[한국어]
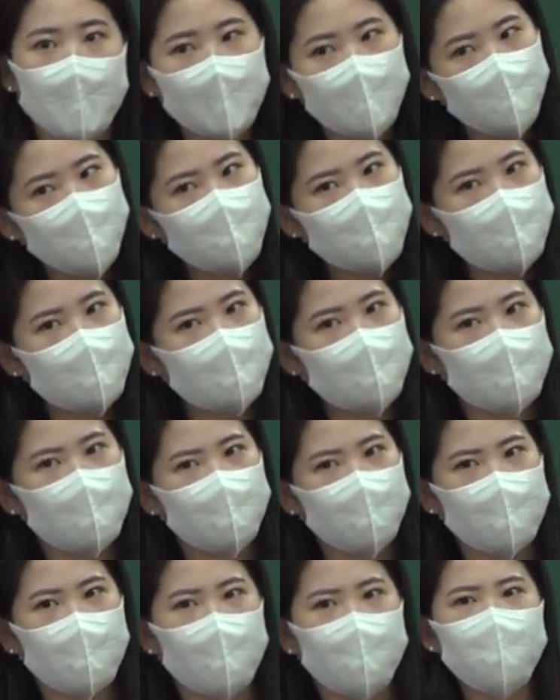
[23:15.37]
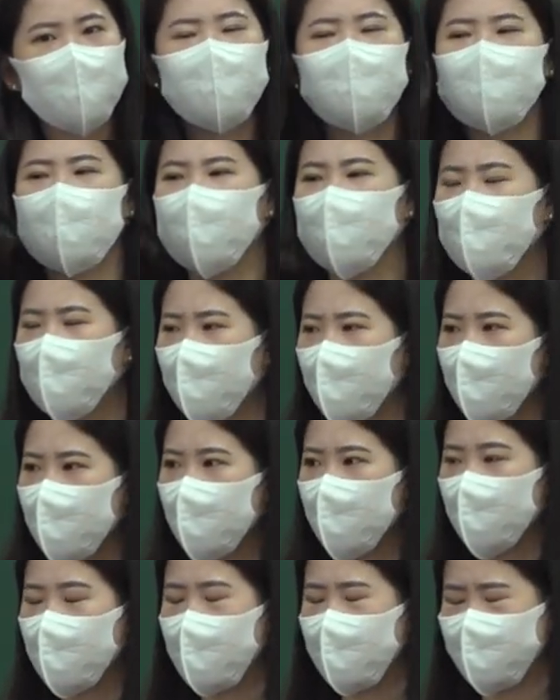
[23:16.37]
문제 생기면 문제
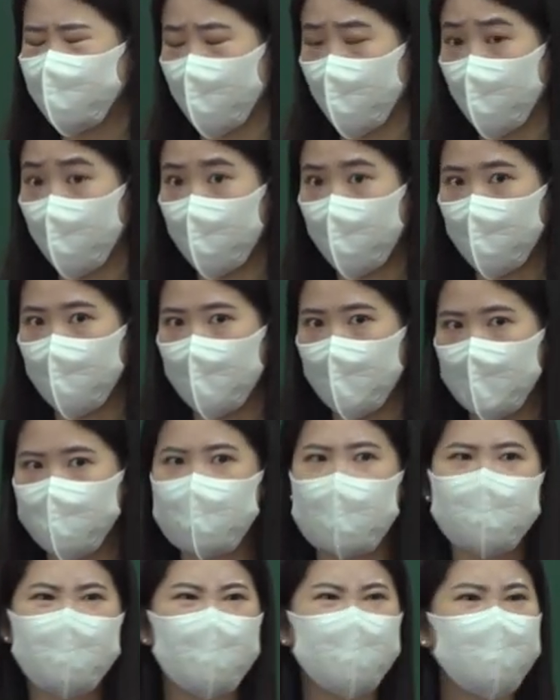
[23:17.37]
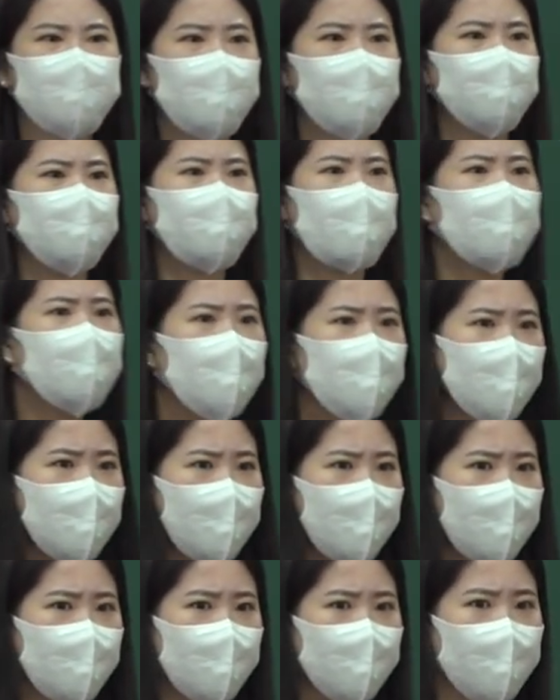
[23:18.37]
해결하기 위해서 사건이 생기면 사건
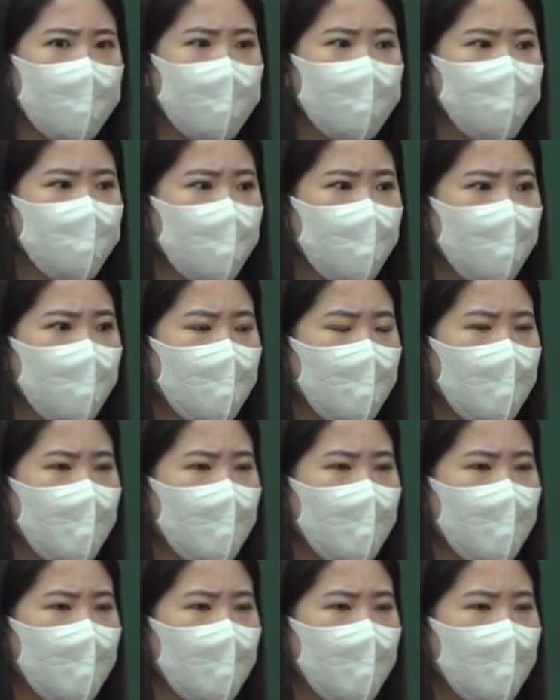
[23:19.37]
해결하기 위해서